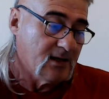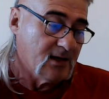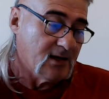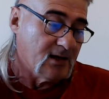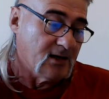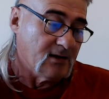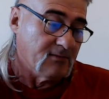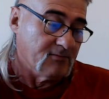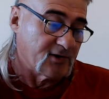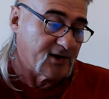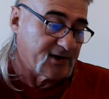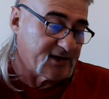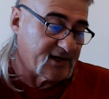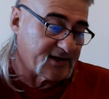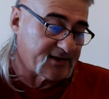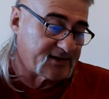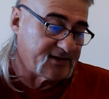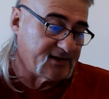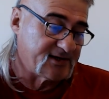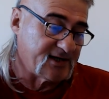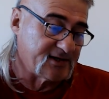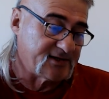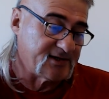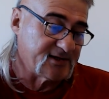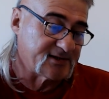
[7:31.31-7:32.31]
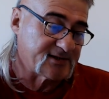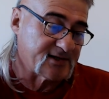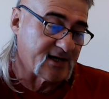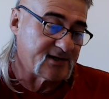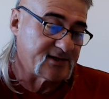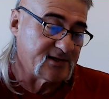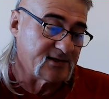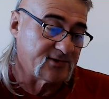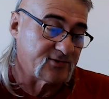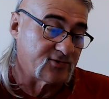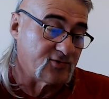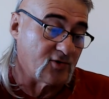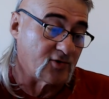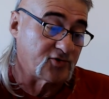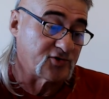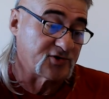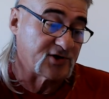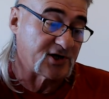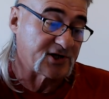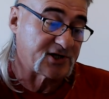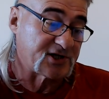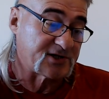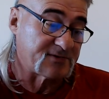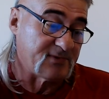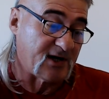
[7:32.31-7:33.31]
Buradaki keçi sayısı
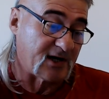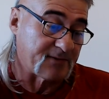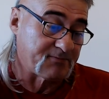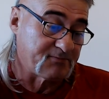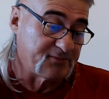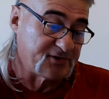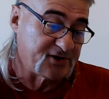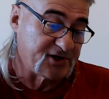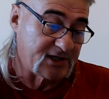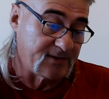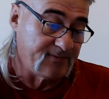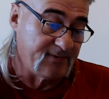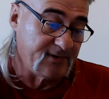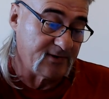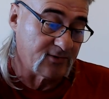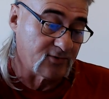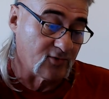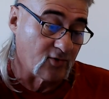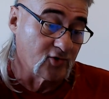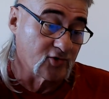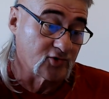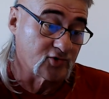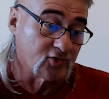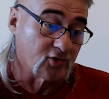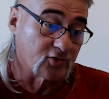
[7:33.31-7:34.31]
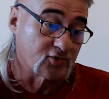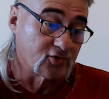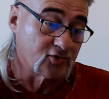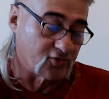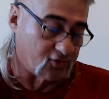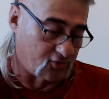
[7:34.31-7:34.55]
462.930'dur.